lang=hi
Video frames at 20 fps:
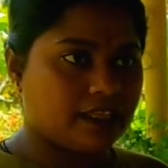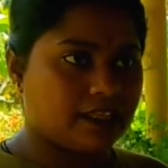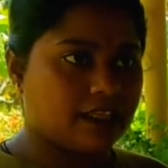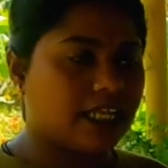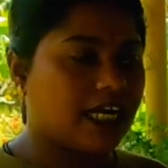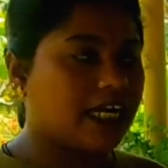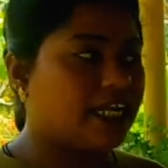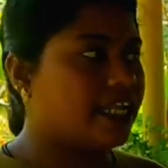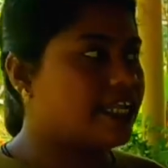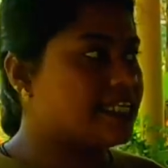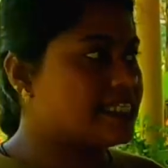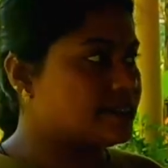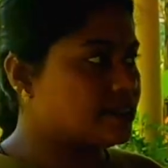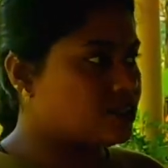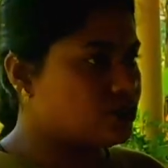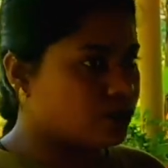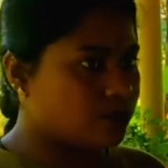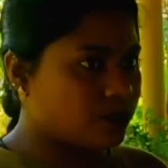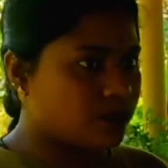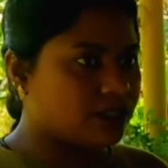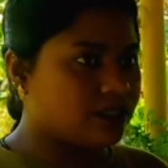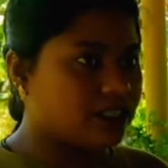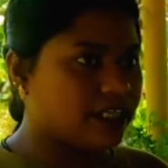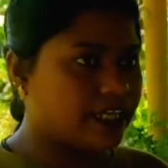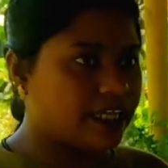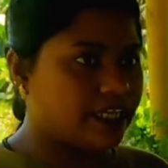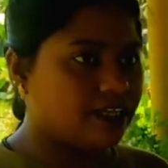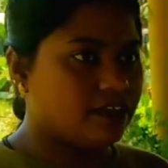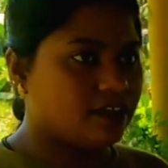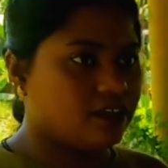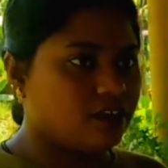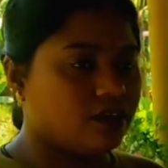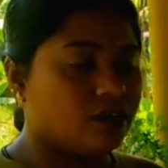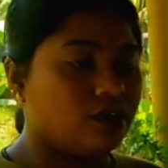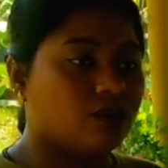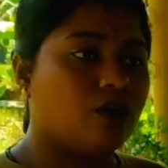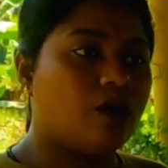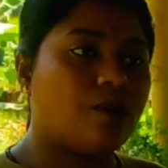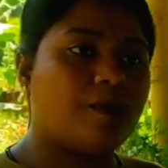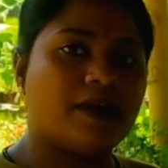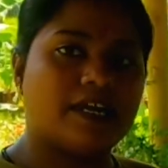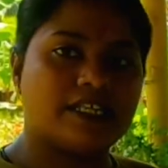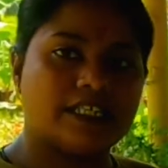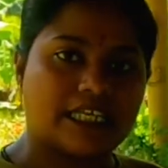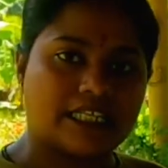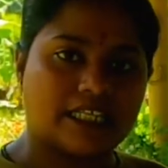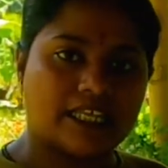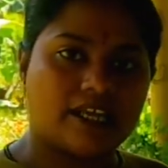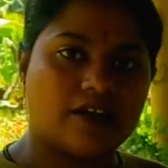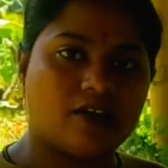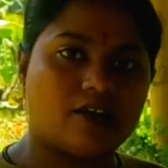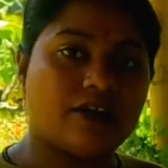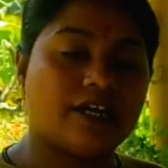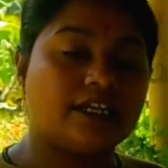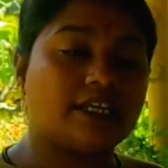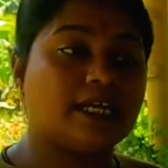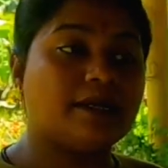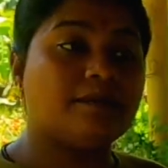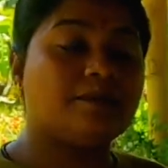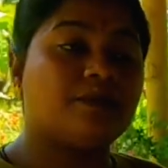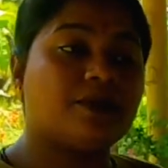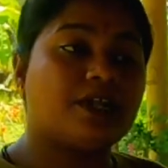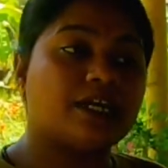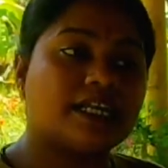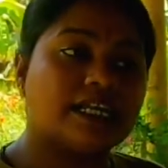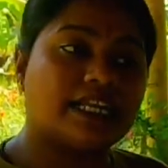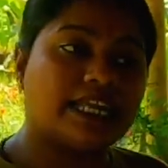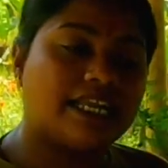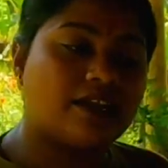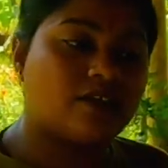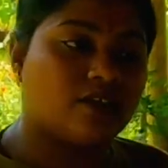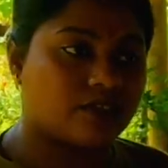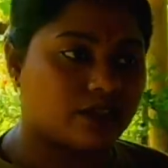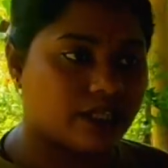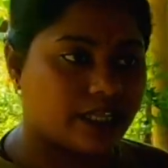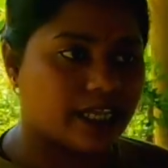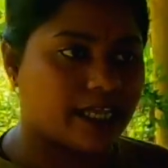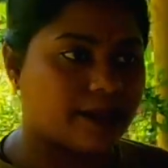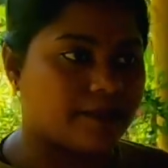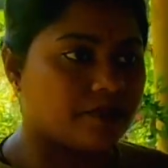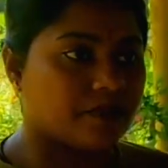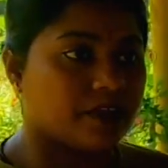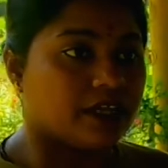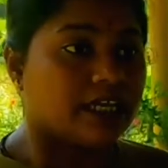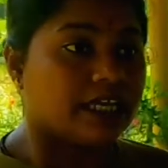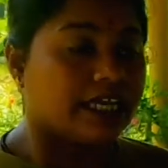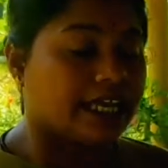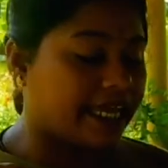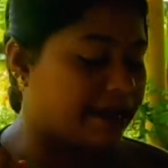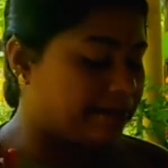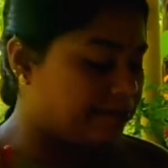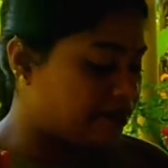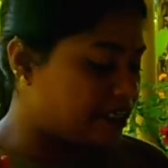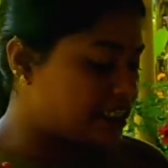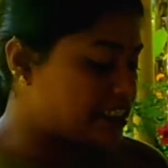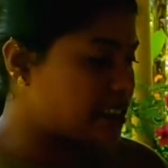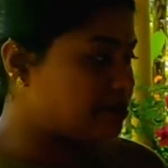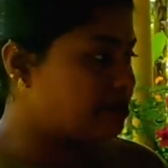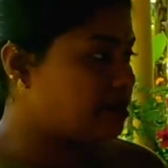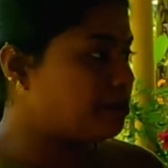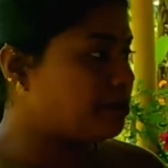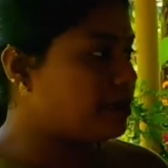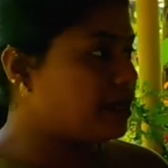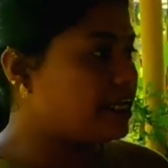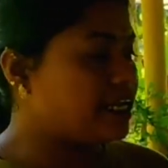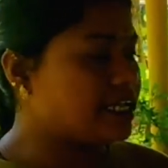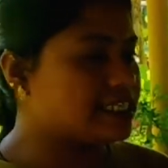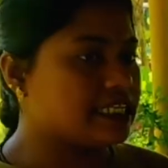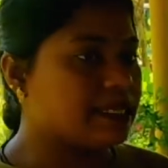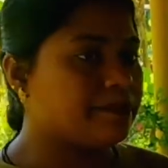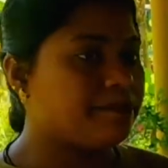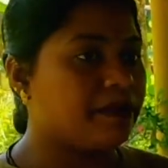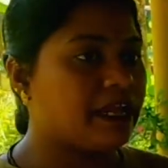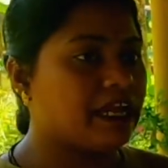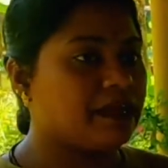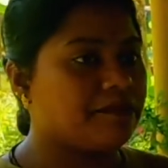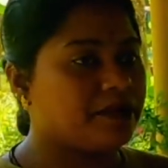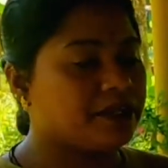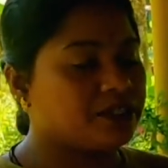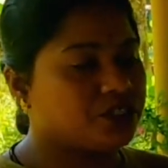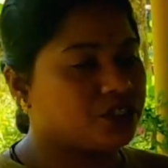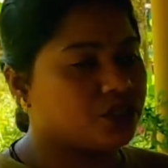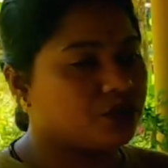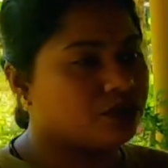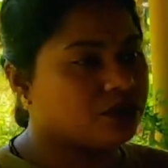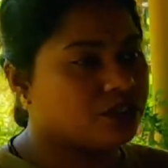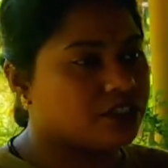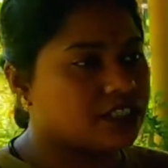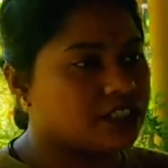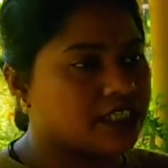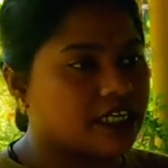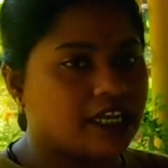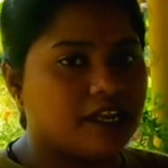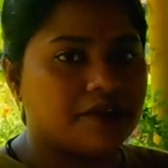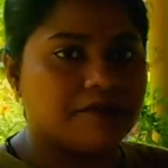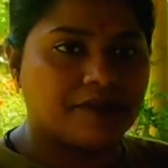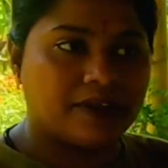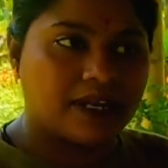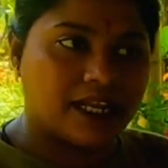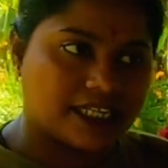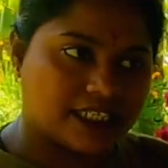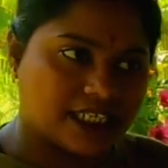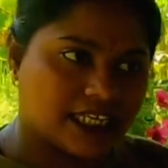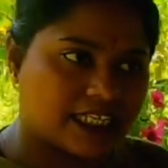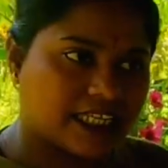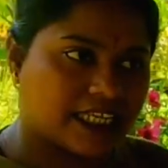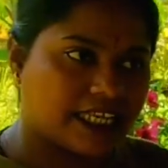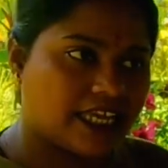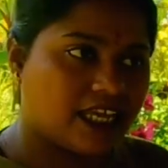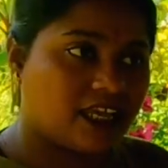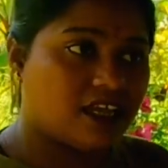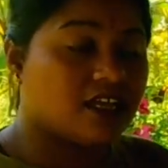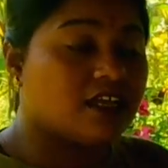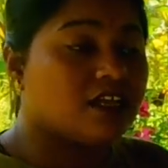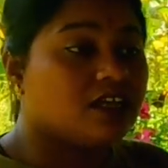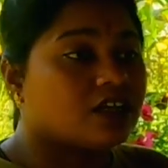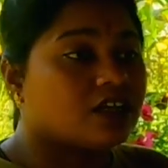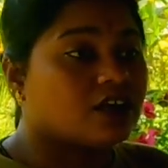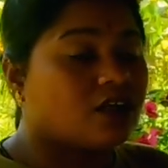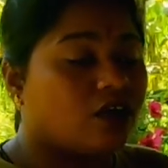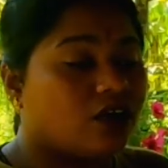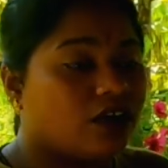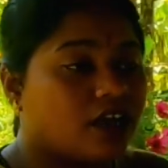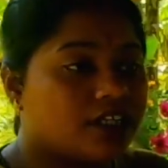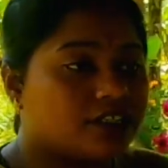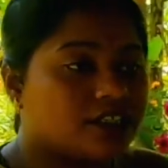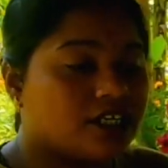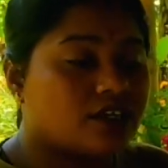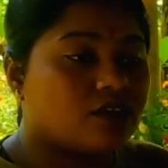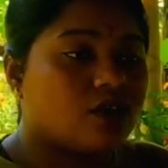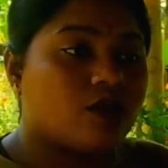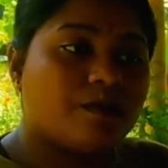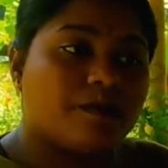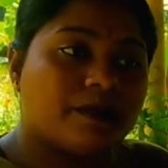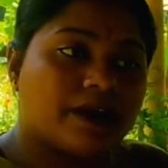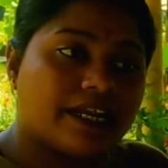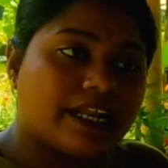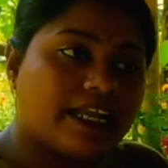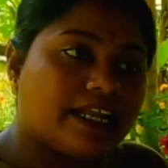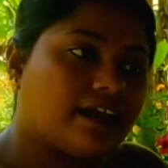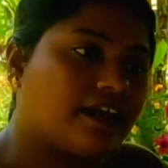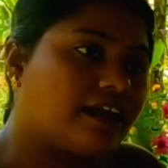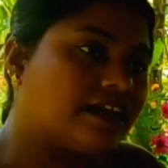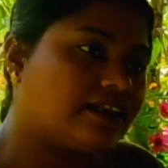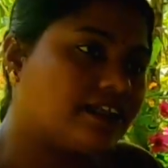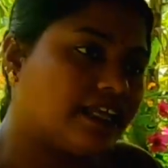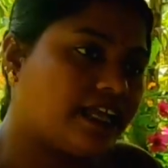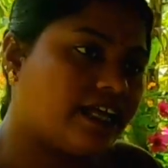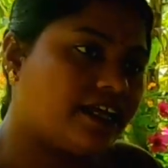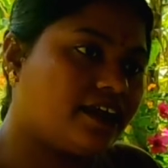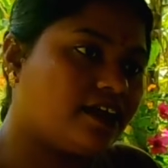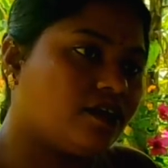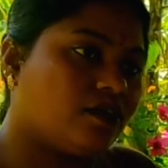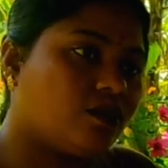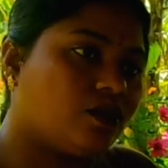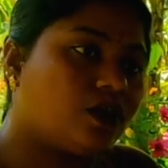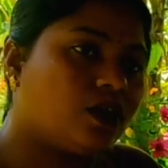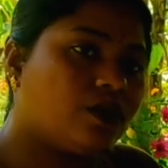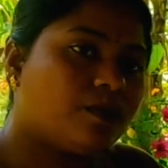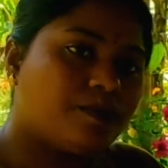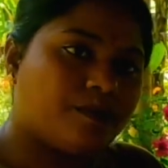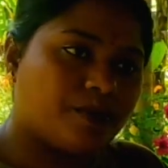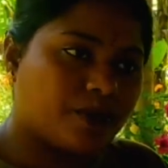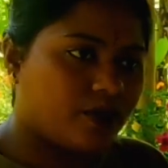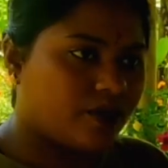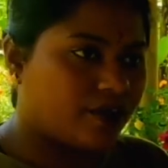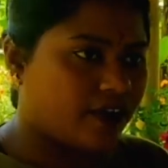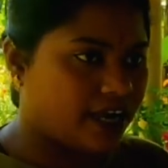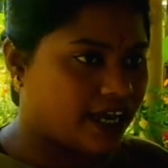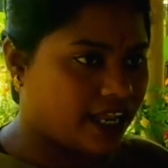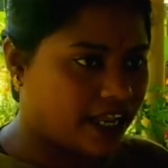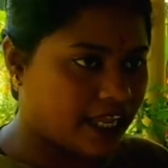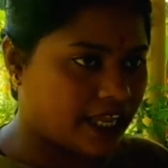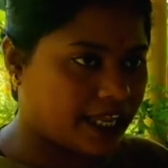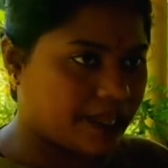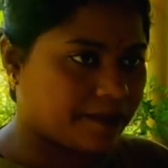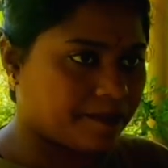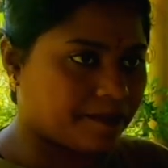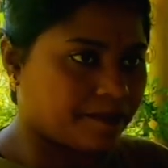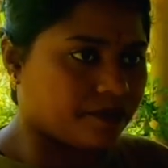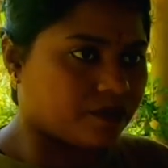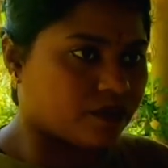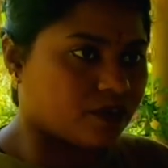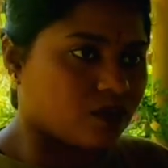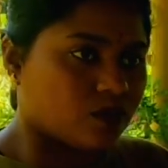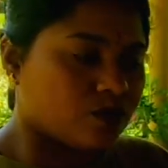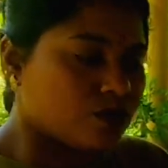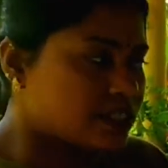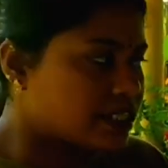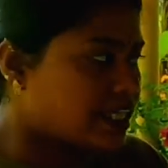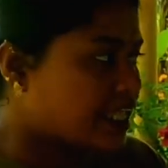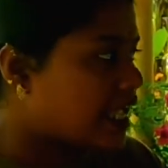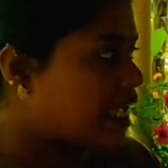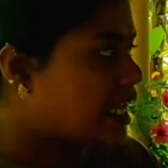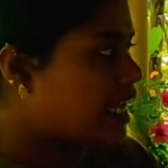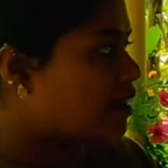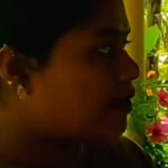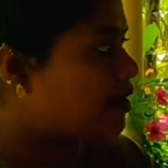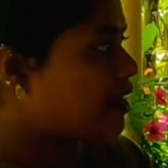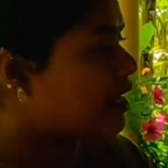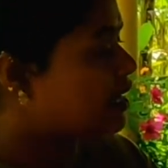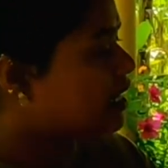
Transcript: लाला रस जो बोलते हैं वो बढ़ जाता है और एक टंग पूरा क्लीन होती है एम्प्टी स्टमक में लेने से पेट में छोटा सा जलन फील आ जाती है कोलेस्ट्रॉल को बर्निंग करता है वो प्योर हनी है उसके अलावा